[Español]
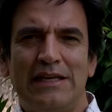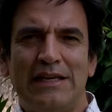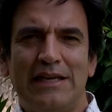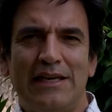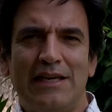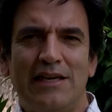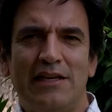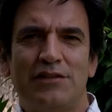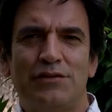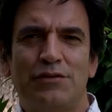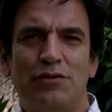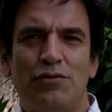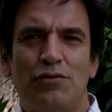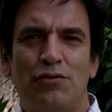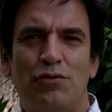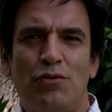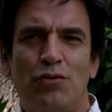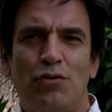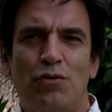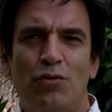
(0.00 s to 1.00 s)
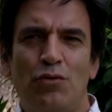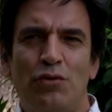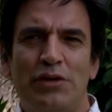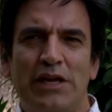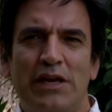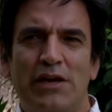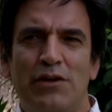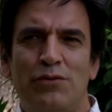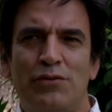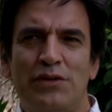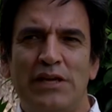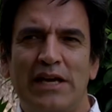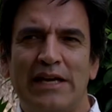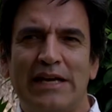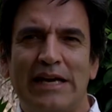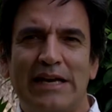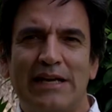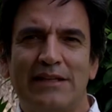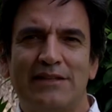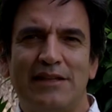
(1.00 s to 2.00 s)
Que es una,
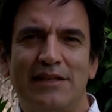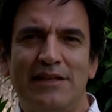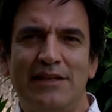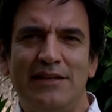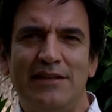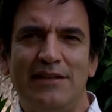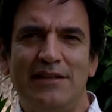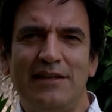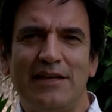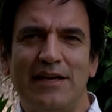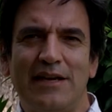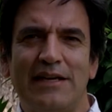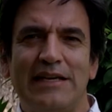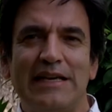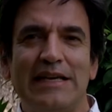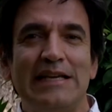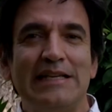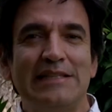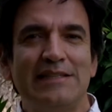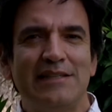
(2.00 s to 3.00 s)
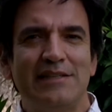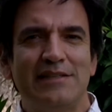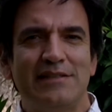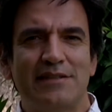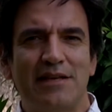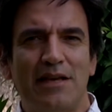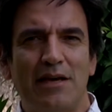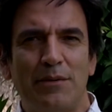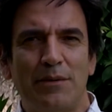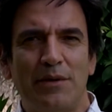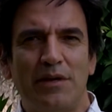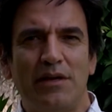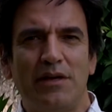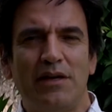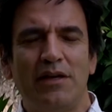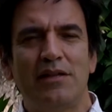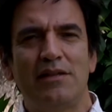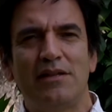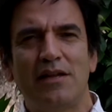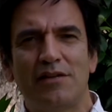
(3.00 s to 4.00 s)
característica que se sabe
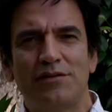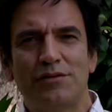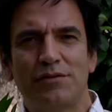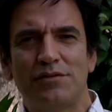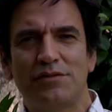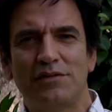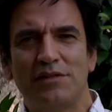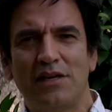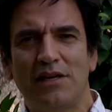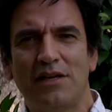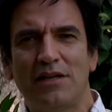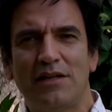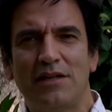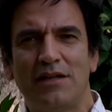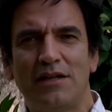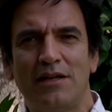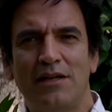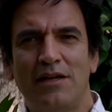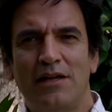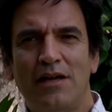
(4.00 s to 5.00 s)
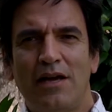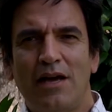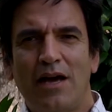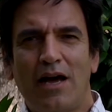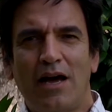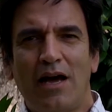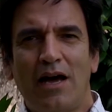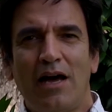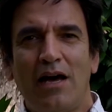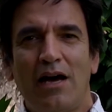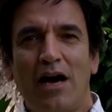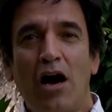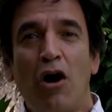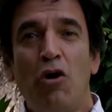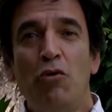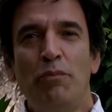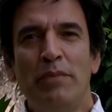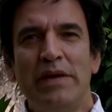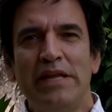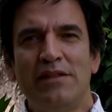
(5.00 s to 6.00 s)
está asociada a
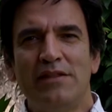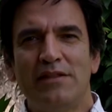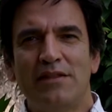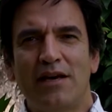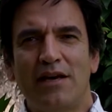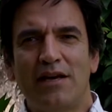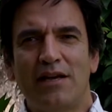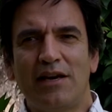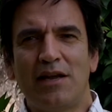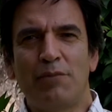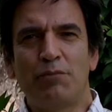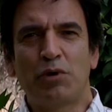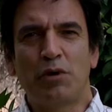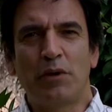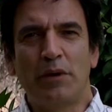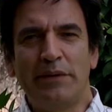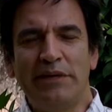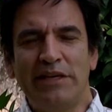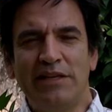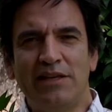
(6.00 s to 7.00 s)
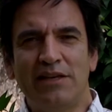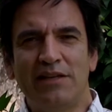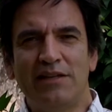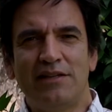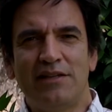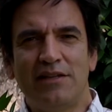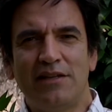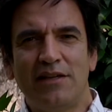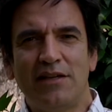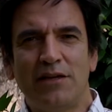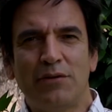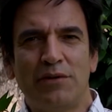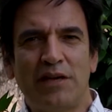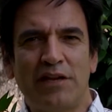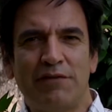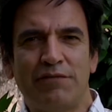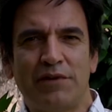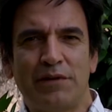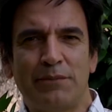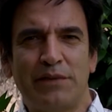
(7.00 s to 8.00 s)
aumentar la probabilidad de tener
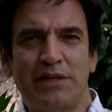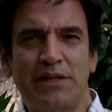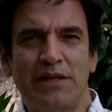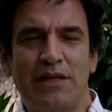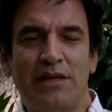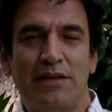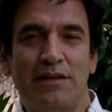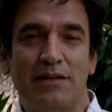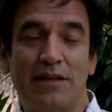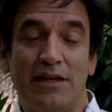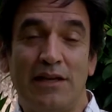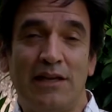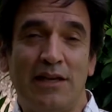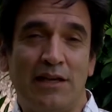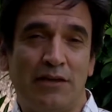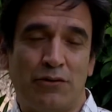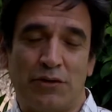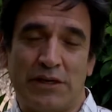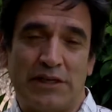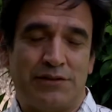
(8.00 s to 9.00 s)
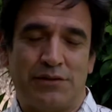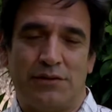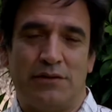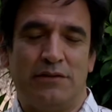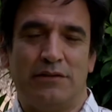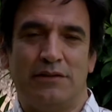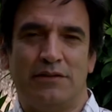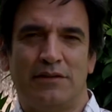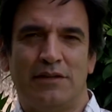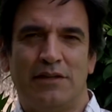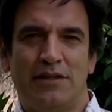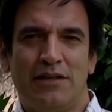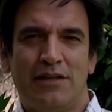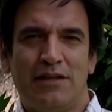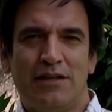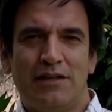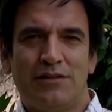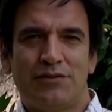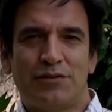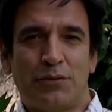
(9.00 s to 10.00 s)
una enfermedad en el corazón.
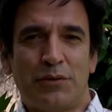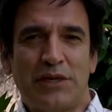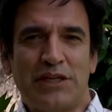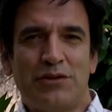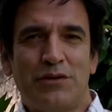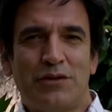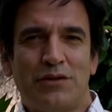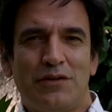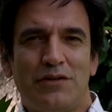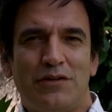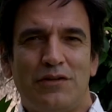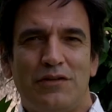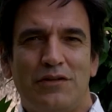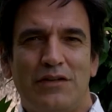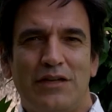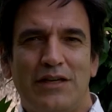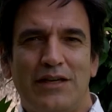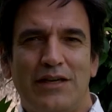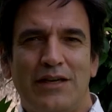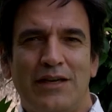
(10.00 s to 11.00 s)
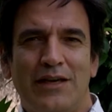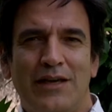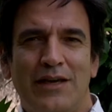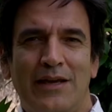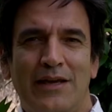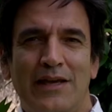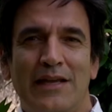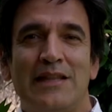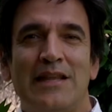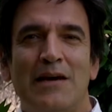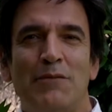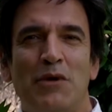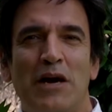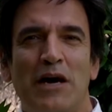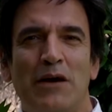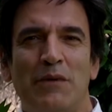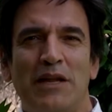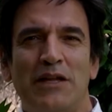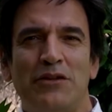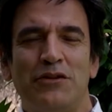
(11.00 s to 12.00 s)
Sobre todo eh, estamos
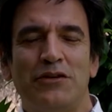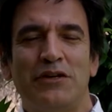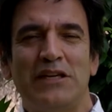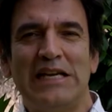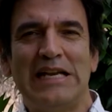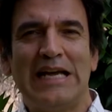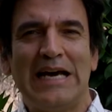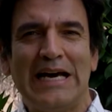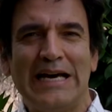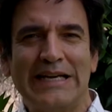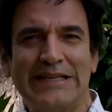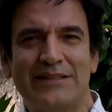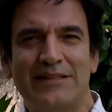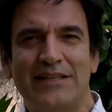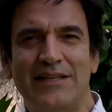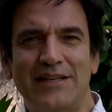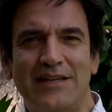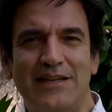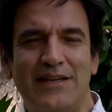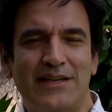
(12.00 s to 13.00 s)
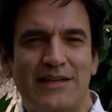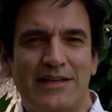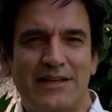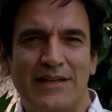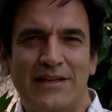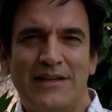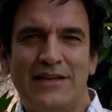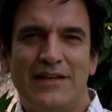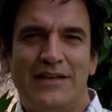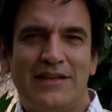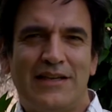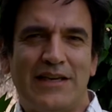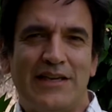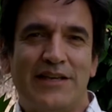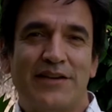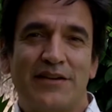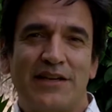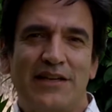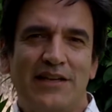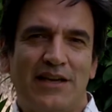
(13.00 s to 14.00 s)
hablando en las arterias que
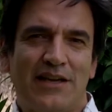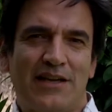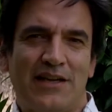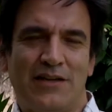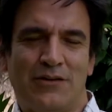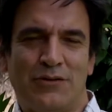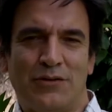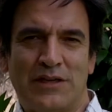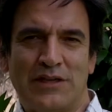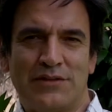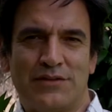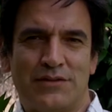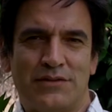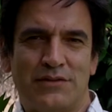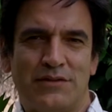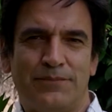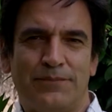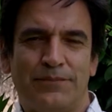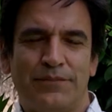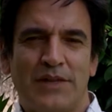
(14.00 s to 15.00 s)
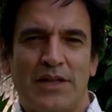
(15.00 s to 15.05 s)
irrigan el corazón.